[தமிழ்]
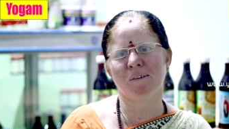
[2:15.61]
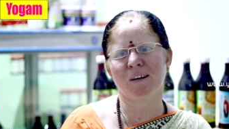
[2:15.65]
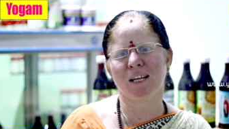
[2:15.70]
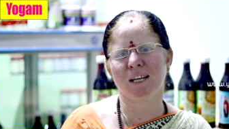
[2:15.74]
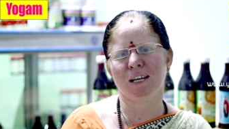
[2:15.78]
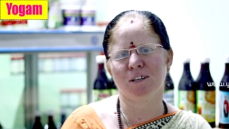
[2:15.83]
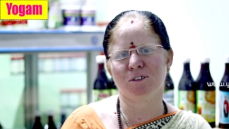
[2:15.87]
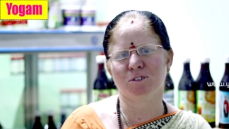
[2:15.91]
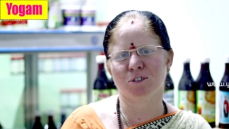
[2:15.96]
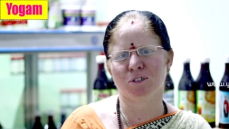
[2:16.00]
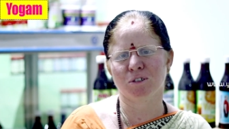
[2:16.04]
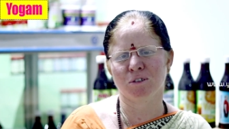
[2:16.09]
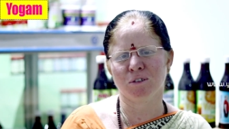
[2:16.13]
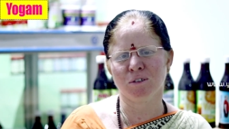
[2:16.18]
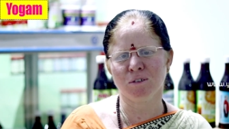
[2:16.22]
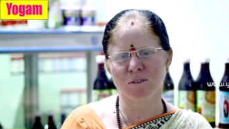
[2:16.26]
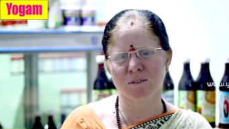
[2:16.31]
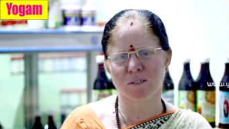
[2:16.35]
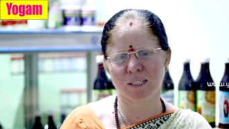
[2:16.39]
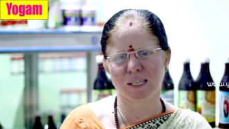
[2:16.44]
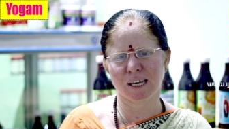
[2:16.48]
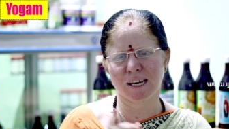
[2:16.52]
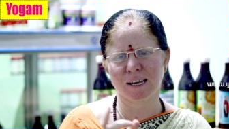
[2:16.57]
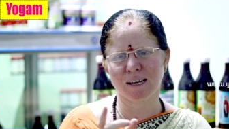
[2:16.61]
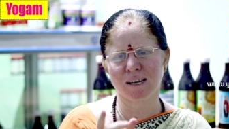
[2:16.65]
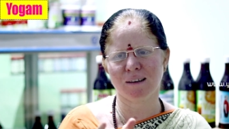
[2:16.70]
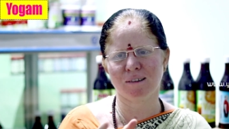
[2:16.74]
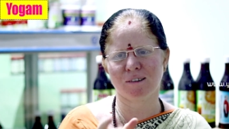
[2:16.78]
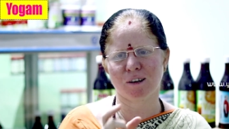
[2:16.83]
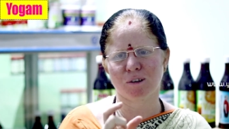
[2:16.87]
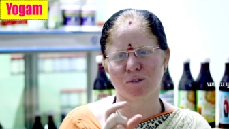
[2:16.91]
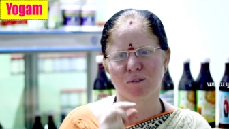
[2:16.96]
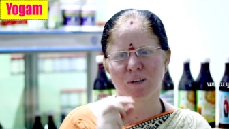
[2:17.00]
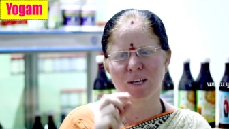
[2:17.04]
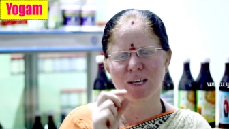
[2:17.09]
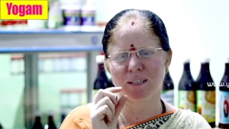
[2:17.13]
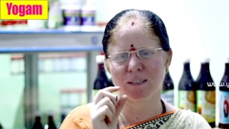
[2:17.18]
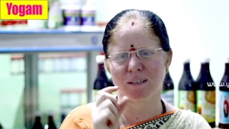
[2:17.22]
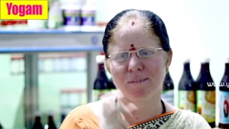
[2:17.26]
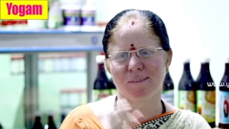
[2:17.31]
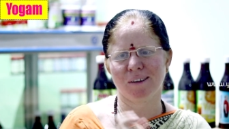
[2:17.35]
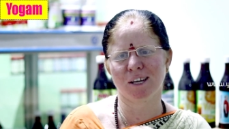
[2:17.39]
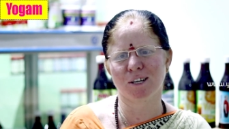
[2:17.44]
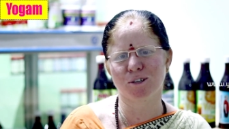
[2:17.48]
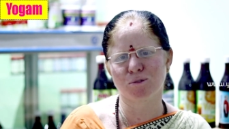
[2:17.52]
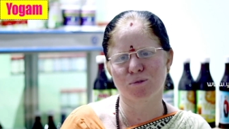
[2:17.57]
வெளியில் வந்துடும் ஸ்கின்னில் வரக்கூடிய அந்த
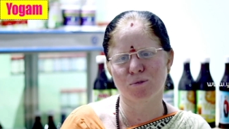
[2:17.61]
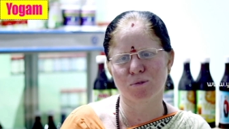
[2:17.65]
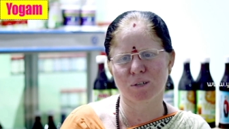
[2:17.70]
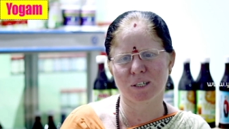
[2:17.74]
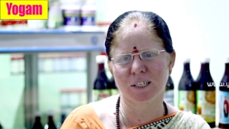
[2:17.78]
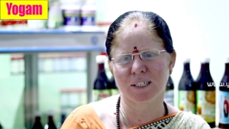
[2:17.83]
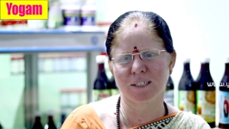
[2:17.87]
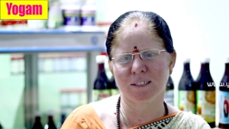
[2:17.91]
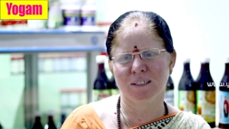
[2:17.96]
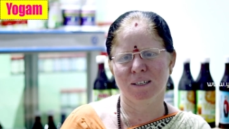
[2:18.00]
வேர்க்கூறு